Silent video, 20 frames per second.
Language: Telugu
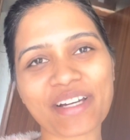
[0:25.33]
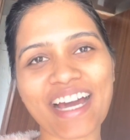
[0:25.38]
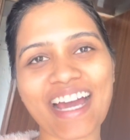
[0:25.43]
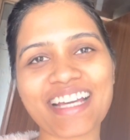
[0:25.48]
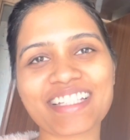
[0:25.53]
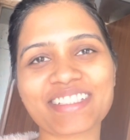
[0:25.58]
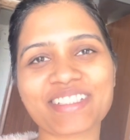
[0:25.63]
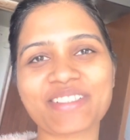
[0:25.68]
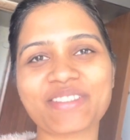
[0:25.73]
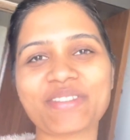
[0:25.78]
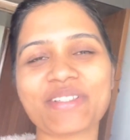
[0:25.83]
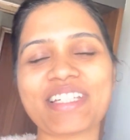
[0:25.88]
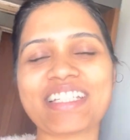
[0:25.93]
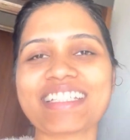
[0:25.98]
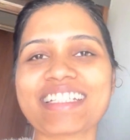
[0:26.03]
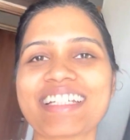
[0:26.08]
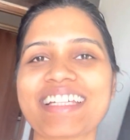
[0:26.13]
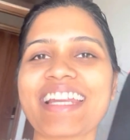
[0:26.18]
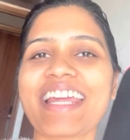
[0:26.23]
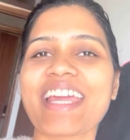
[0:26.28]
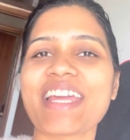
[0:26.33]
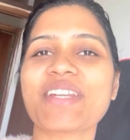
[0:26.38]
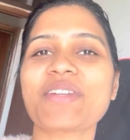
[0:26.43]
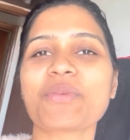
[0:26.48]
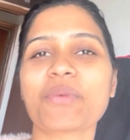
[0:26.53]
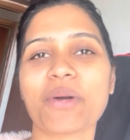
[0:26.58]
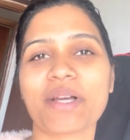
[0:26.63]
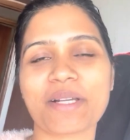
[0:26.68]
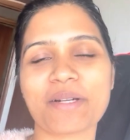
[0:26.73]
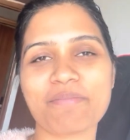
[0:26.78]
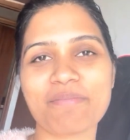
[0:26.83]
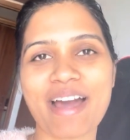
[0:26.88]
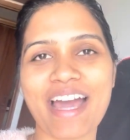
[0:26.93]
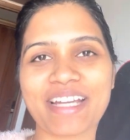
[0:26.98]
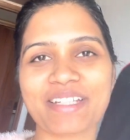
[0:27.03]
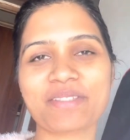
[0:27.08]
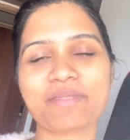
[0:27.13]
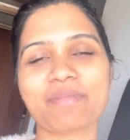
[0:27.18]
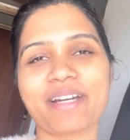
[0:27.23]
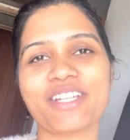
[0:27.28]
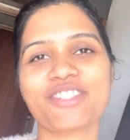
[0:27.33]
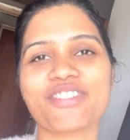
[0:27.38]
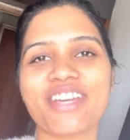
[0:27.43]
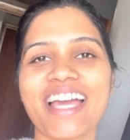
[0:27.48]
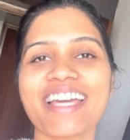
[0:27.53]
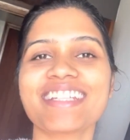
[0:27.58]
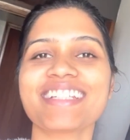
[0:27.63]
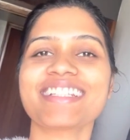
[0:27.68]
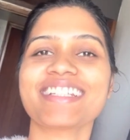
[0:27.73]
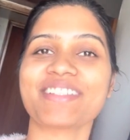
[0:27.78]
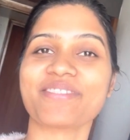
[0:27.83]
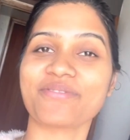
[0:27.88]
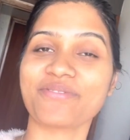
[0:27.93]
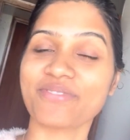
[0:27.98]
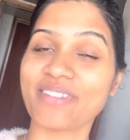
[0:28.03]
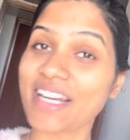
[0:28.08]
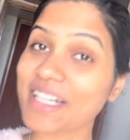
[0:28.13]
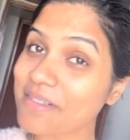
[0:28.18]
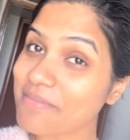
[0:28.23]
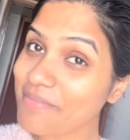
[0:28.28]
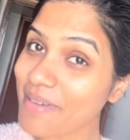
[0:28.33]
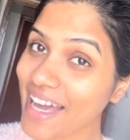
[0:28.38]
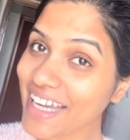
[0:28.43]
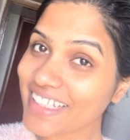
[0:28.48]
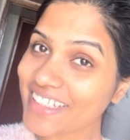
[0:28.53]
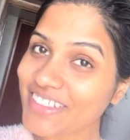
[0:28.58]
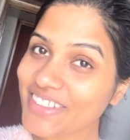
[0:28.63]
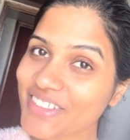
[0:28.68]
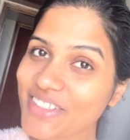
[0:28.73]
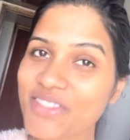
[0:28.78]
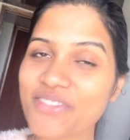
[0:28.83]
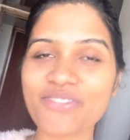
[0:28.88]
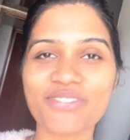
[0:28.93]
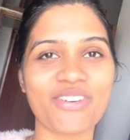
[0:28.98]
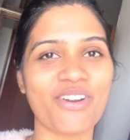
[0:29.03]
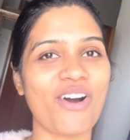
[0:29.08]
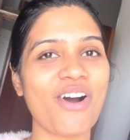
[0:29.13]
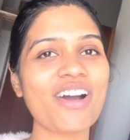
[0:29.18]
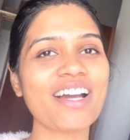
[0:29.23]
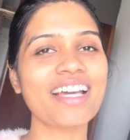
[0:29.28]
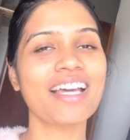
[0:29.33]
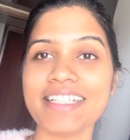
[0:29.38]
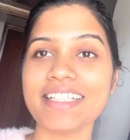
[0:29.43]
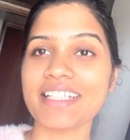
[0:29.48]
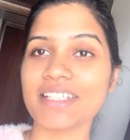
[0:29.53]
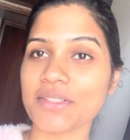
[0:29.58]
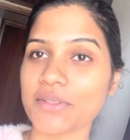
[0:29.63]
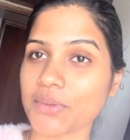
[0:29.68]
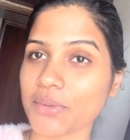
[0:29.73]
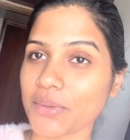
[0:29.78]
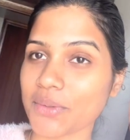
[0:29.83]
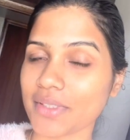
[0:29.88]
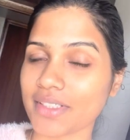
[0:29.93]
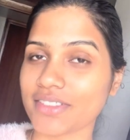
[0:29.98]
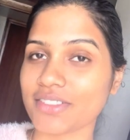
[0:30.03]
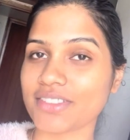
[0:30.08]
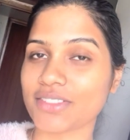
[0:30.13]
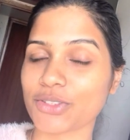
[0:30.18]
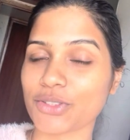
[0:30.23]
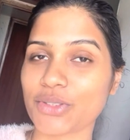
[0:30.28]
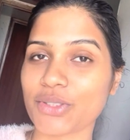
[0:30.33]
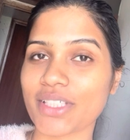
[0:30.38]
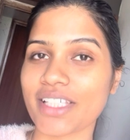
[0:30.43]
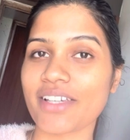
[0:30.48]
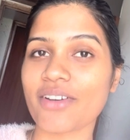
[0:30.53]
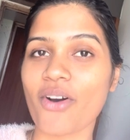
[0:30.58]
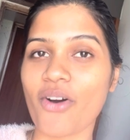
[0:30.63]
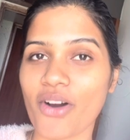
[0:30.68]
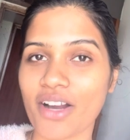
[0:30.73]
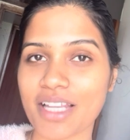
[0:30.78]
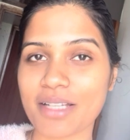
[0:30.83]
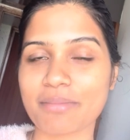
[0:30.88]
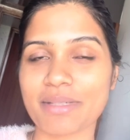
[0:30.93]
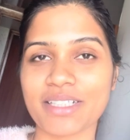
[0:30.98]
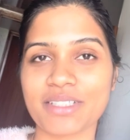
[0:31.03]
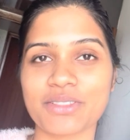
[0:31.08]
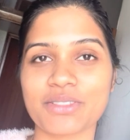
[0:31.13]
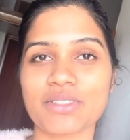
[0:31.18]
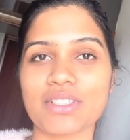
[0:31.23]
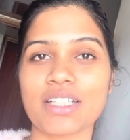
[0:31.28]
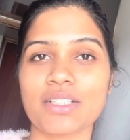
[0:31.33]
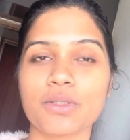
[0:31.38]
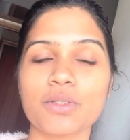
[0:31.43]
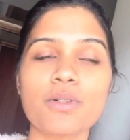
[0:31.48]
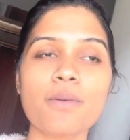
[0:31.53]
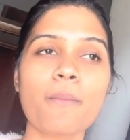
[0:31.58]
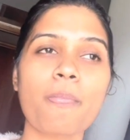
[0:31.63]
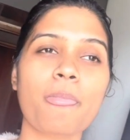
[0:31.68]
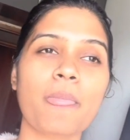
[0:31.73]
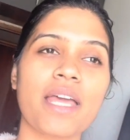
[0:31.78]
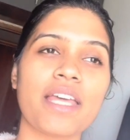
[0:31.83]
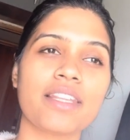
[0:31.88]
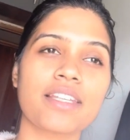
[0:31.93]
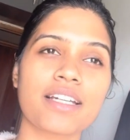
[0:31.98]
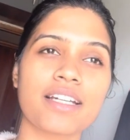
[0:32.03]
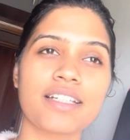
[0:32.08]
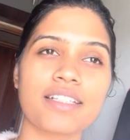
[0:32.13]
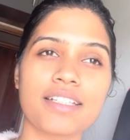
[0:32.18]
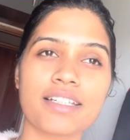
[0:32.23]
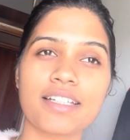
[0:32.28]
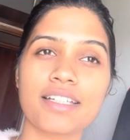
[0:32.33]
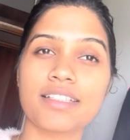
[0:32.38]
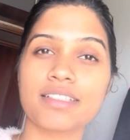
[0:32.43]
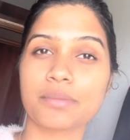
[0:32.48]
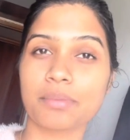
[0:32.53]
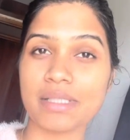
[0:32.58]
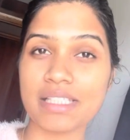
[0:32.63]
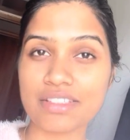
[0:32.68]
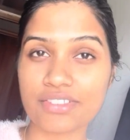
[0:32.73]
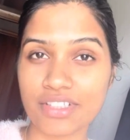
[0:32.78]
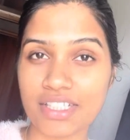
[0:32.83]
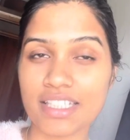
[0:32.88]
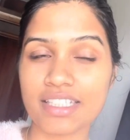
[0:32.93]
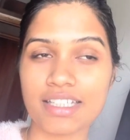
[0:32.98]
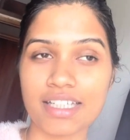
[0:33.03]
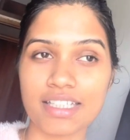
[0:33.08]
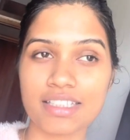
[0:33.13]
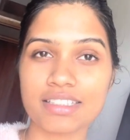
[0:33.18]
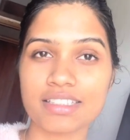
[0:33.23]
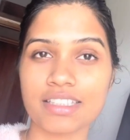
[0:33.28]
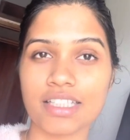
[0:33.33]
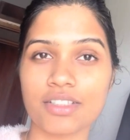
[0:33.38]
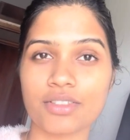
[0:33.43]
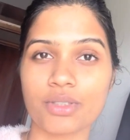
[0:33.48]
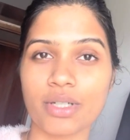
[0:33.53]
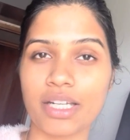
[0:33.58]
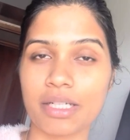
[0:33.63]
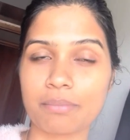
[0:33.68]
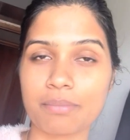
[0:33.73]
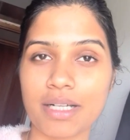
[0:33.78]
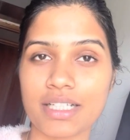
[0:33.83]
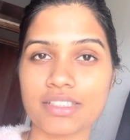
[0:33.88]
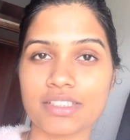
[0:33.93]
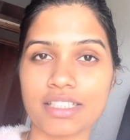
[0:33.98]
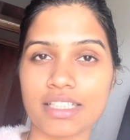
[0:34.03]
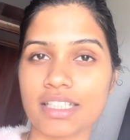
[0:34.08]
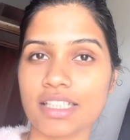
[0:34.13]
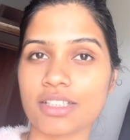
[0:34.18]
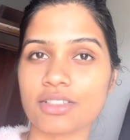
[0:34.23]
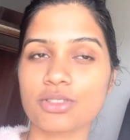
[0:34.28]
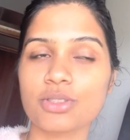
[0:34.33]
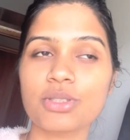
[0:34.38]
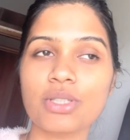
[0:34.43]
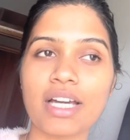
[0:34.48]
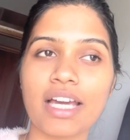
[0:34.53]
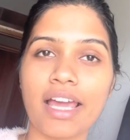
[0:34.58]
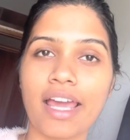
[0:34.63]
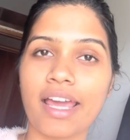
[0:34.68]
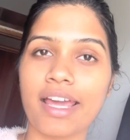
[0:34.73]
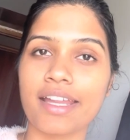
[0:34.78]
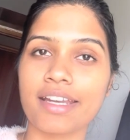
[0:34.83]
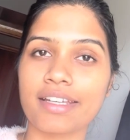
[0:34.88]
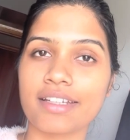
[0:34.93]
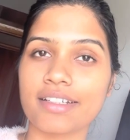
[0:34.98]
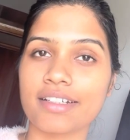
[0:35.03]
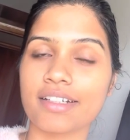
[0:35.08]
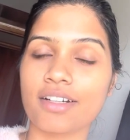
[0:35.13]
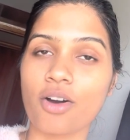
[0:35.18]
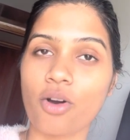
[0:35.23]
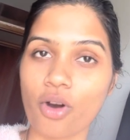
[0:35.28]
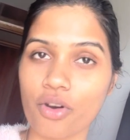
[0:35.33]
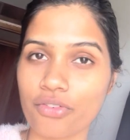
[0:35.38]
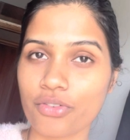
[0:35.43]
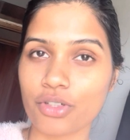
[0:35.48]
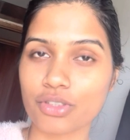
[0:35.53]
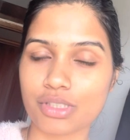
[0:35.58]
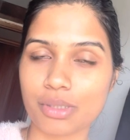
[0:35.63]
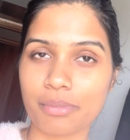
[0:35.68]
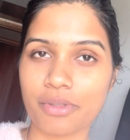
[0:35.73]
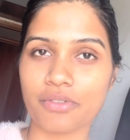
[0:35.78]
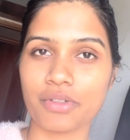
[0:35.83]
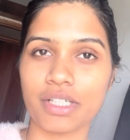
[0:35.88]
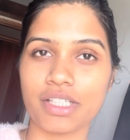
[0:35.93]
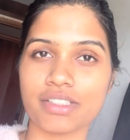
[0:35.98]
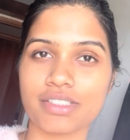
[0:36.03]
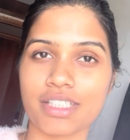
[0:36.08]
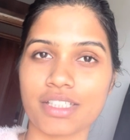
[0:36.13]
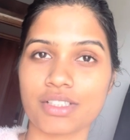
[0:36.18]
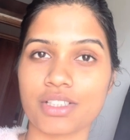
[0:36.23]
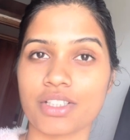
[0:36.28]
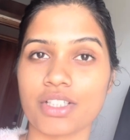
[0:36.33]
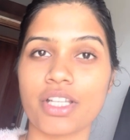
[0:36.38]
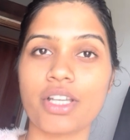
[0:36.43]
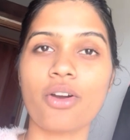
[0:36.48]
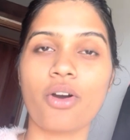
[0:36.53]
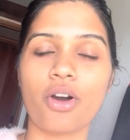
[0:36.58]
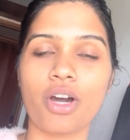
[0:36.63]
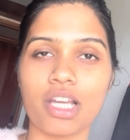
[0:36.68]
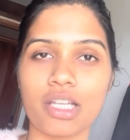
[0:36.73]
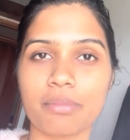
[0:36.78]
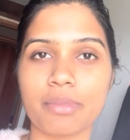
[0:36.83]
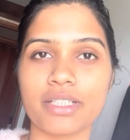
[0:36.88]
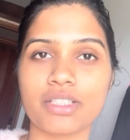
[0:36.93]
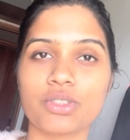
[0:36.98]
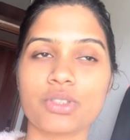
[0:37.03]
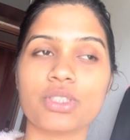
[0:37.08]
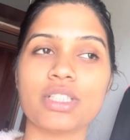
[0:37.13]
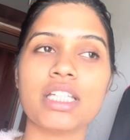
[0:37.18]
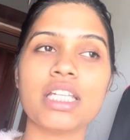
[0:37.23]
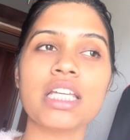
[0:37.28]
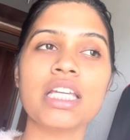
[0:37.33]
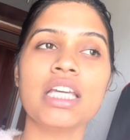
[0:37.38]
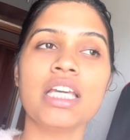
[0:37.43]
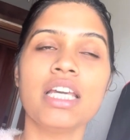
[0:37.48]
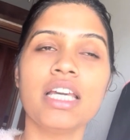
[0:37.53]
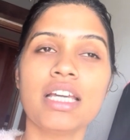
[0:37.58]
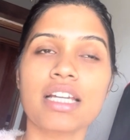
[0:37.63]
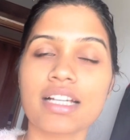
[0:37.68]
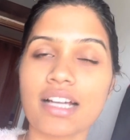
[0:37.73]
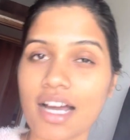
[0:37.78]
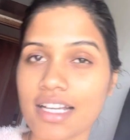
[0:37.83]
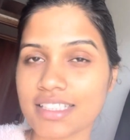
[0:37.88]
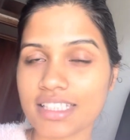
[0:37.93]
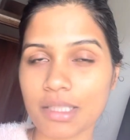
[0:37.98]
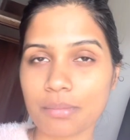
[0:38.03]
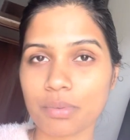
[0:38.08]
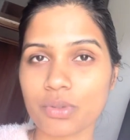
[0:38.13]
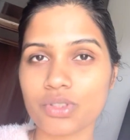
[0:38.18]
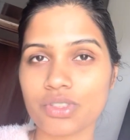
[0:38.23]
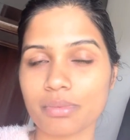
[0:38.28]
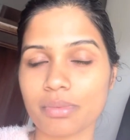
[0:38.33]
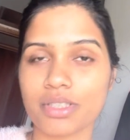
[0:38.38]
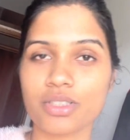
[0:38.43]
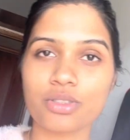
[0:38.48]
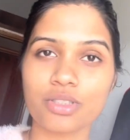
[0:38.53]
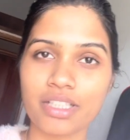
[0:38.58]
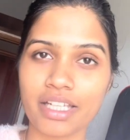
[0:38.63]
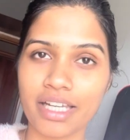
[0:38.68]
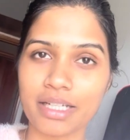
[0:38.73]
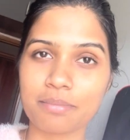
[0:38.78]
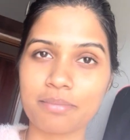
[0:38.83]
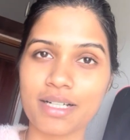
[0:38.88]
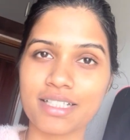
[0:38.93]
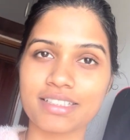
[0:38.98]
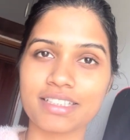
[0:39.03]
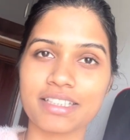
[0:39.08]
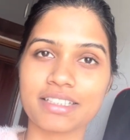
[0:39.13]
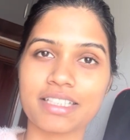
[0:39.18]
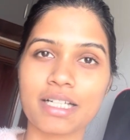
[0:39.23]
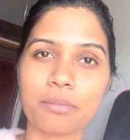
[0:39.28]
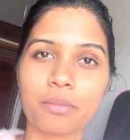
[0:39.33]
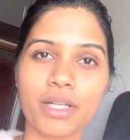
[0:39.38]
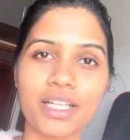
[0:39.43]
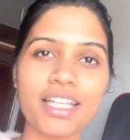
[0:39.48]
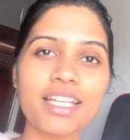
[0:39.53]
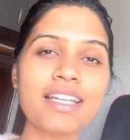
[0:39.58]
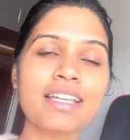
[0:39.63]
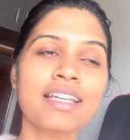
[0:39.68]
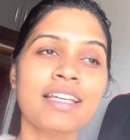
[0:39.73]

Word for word: గైజ్ ఆర్ డూయింగ్ గ్రేట్ వెల్కమ్ బ్యాక్ టు మై ఛానల్ అండ్ వెల్కమ్ బ్యాక్ టు న్యూ బ్లాగ్ నేను జుట్టుకి ఆయిల్ పెట్టుకున్నాను ఎందుకంటే ఇట్స్ బీన్ త్రీ డేస్ నేను హెడ్ బాత్ చేయలేదు అండ్ ఆఫ్ uh, కోసమే వెయిట్ చేస్తుండే ఆయిల్ పెట్టుకుని కాసేపు ఉంచి పెట్టుకుని హెడ్ బాత్ చేద్దామని